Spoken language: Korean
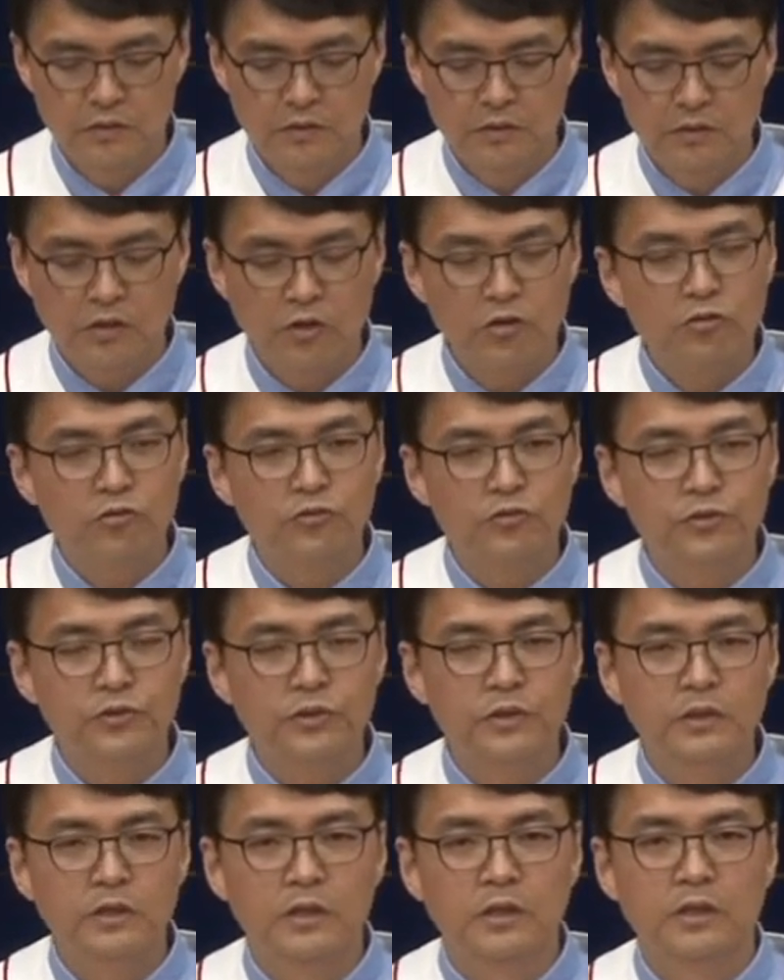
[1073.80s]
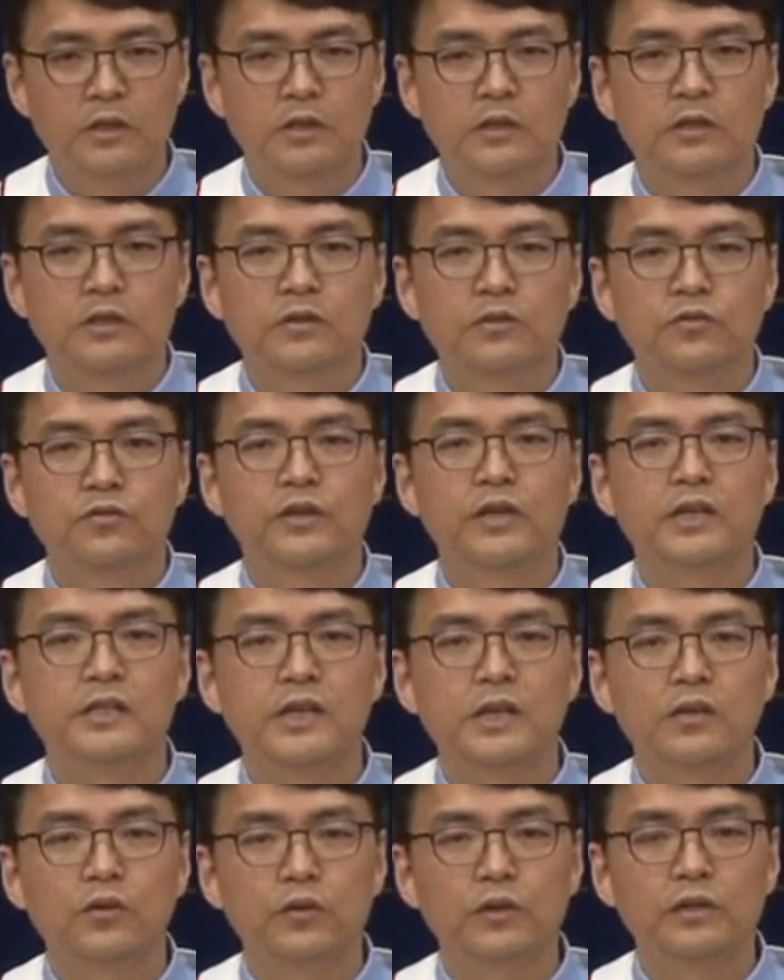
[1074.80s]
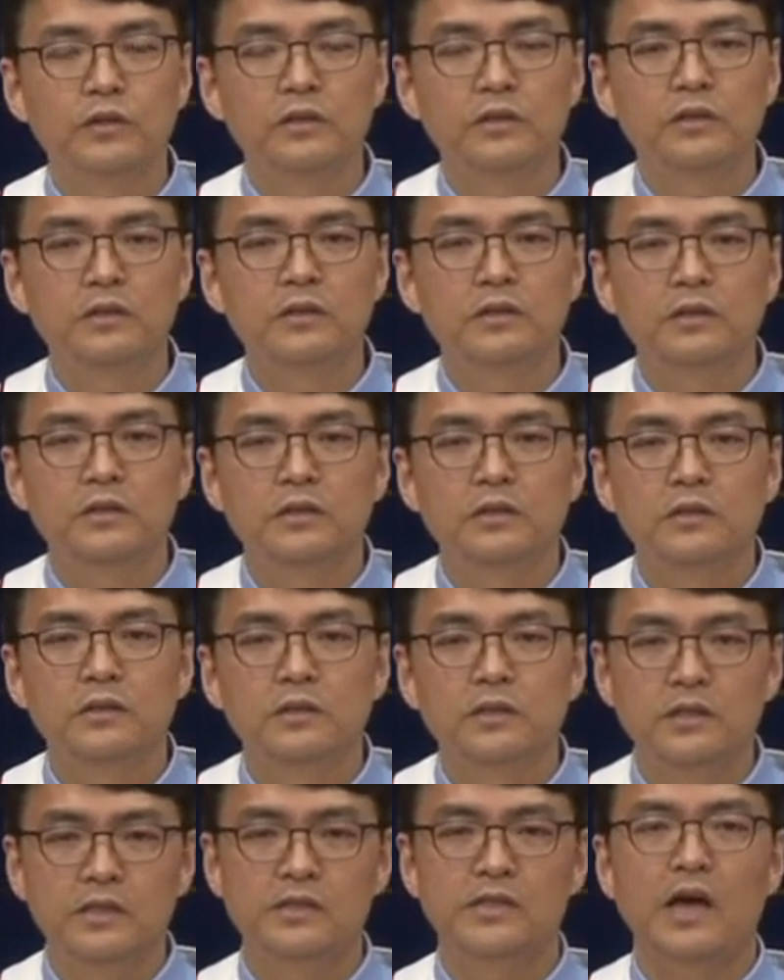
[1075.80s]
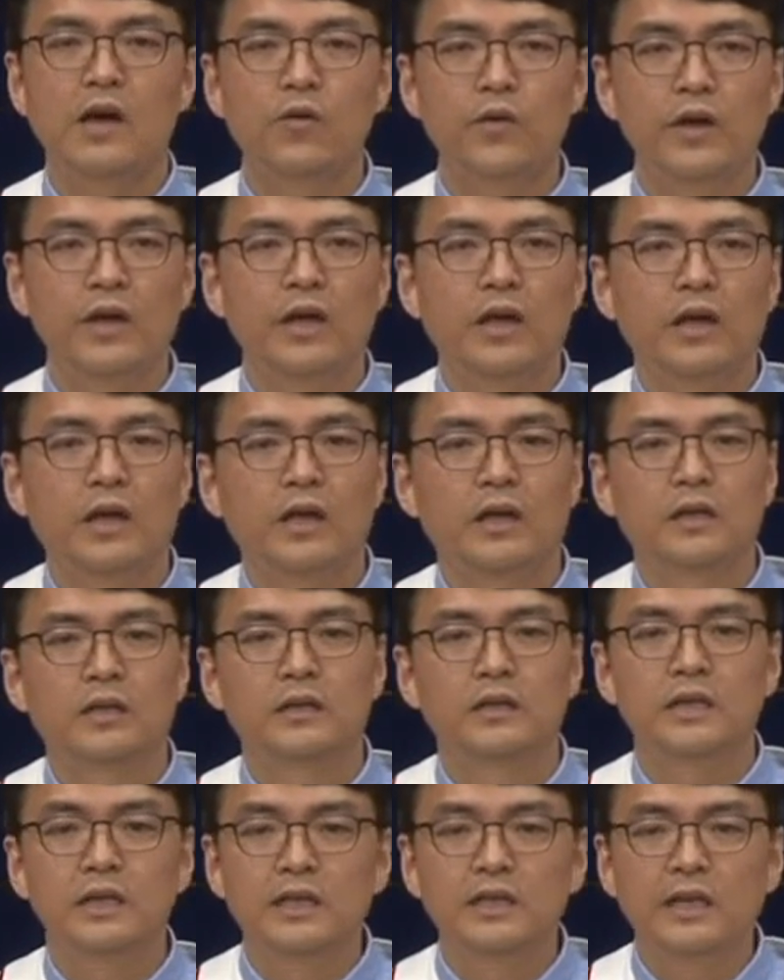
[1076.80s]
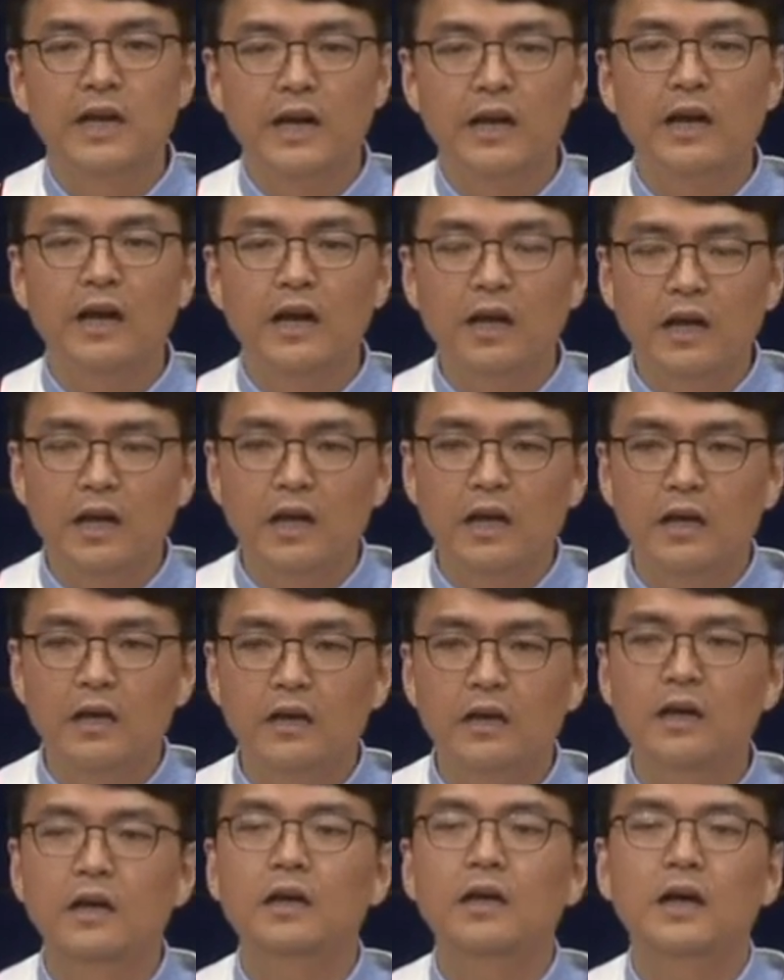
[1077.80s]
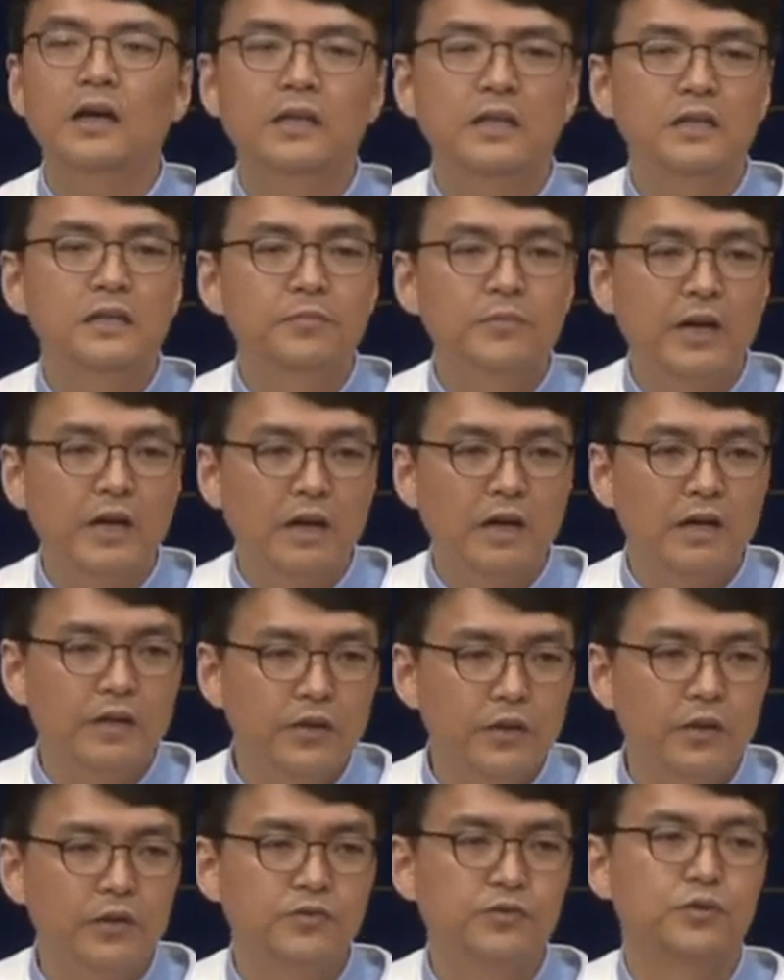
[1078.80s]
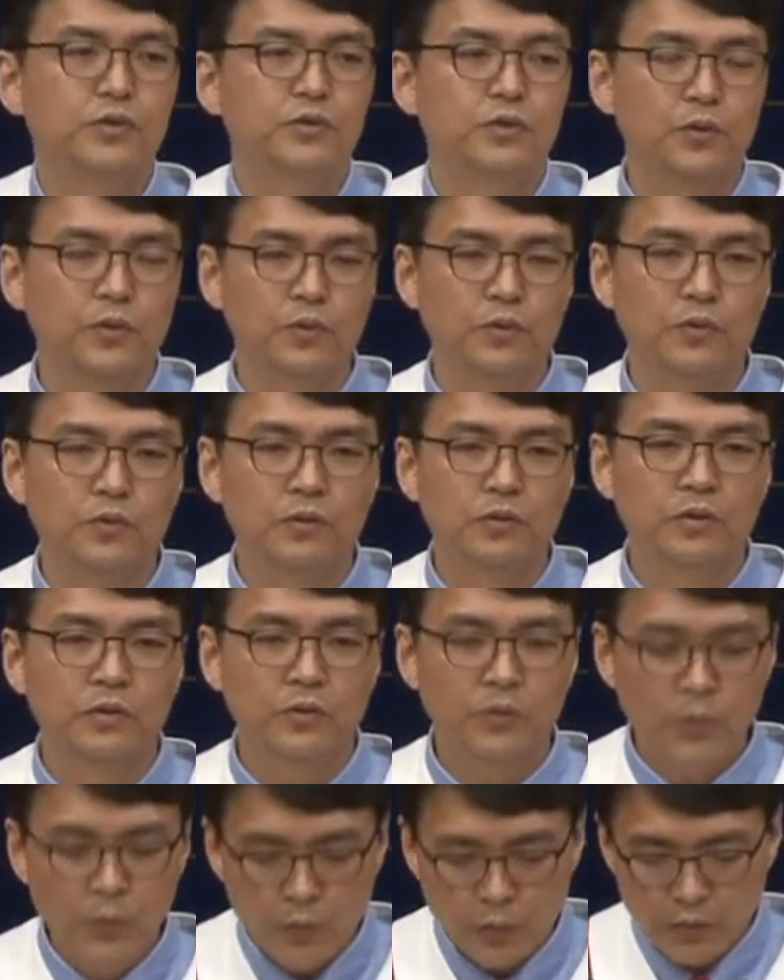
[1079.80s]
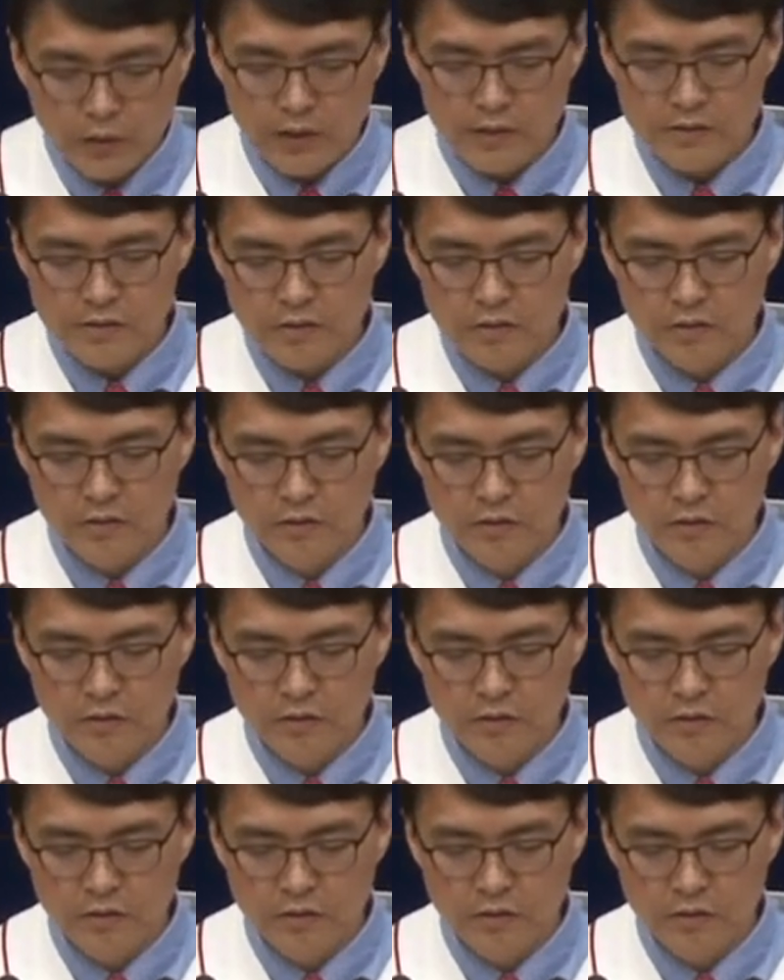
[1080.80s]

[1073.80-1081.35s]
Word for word: 결국은 우리가 살고 있는 이 사회, 이 나라가 하나님 나라가 될 수 있도록 노력해서